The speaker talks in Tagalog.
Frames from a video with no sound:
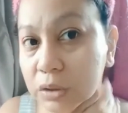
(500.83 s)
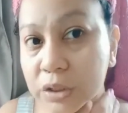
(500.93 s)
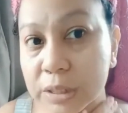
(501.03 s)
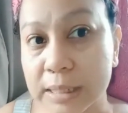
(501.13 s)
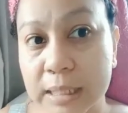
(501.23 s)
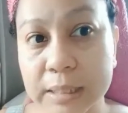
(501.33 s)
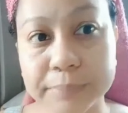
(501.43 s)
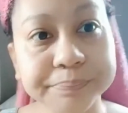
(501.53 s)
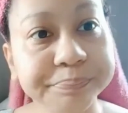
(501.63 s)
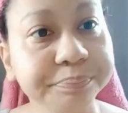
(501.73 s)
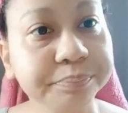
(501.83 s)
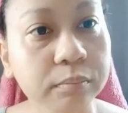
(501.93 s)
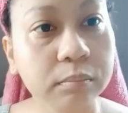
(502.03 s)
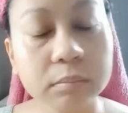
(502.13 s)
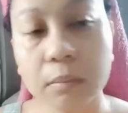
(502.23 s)
to your skin.
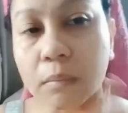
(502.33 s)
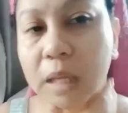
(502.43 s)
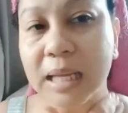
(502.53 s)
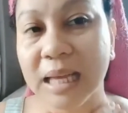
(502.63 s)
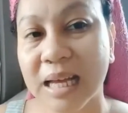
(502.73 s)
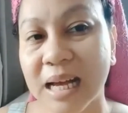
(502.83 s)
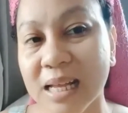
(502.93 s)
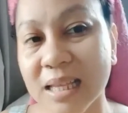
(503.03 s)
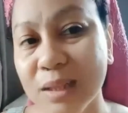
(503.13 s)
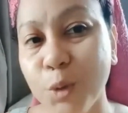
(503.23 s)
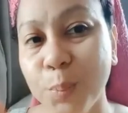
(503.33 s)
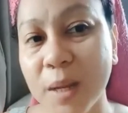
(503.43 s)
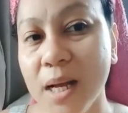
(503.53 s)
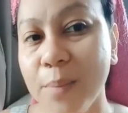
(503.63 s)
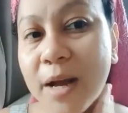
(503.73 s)
At ito
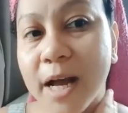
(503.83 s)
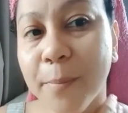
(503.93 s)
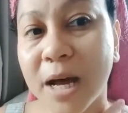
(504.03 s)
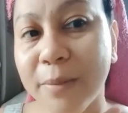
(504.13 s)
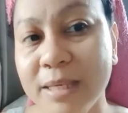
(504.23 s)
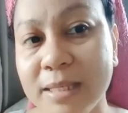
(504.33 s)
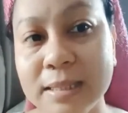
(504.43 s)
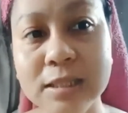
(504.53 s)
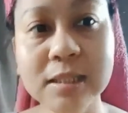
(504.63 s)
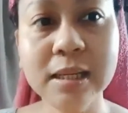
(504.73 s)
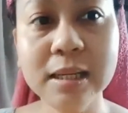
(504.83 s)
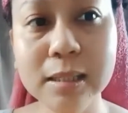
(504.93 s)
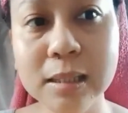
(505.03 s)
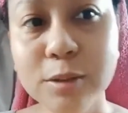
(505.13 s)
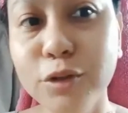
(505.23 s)
pang mga mommies dyan,
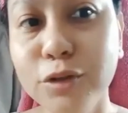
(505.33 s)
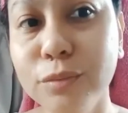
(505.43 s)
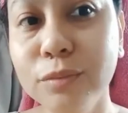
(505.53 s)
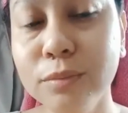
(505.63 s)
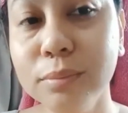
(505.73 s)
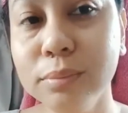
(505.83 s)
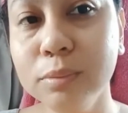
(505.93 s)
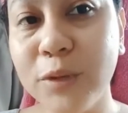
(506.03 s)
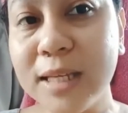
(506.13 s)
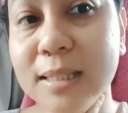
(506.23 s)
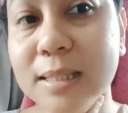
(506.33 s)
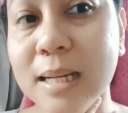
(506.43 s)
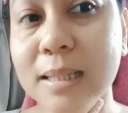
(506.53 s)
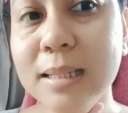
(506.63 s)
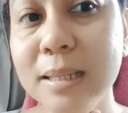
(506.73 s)
ito yung weakness
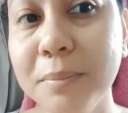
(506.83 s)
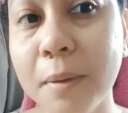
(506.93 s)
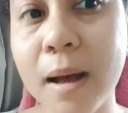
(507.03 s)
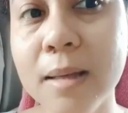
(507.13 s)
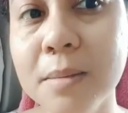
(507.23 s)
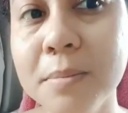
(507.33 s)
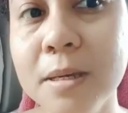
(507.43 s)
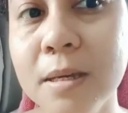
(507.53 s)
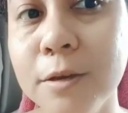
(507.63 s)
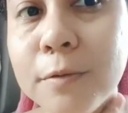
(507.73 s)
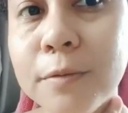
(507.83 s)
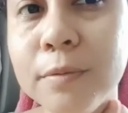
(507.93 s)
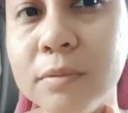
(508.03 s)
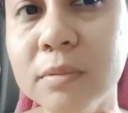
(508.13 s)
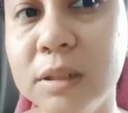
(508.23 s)
natin, 'di ba? Sabihin nyo.
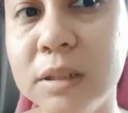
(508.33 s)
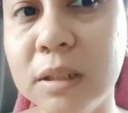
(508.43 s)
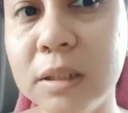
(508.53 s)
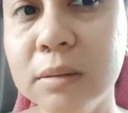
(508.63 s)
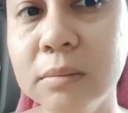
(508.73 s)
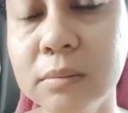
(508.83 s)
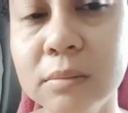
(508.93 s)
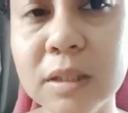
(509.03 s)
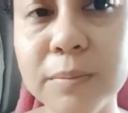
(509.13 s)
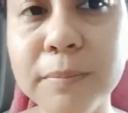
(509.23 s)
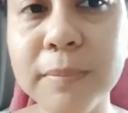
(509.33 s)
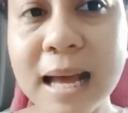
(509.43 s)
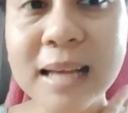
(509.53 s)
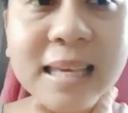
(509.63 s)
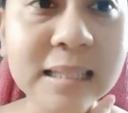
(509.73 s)
Ayan
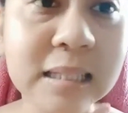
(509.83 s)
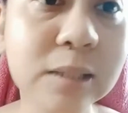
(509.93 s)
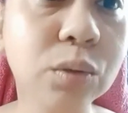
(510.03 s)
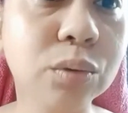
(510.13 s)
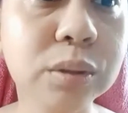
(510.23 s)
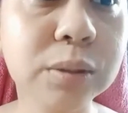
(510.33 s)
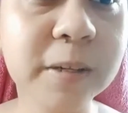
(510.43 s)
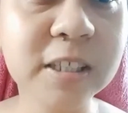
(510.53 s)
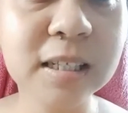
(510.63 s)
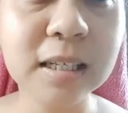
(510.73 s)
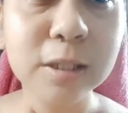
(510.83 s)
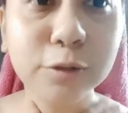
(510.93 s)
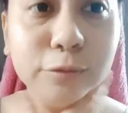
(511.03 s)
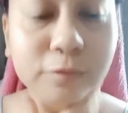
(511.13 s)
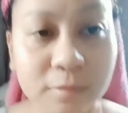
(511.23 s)
nagbe-black yan dito. Especially
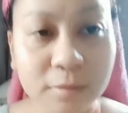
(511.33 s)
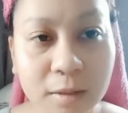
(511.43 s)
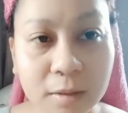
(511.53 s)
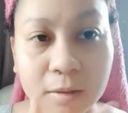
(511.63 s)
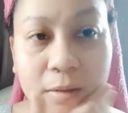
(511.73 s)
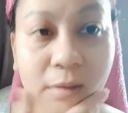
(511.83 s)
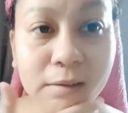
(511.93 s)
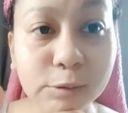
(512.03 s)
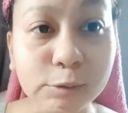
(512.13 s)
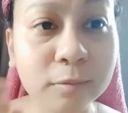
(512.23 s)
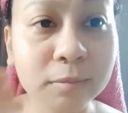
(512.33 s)
yung yung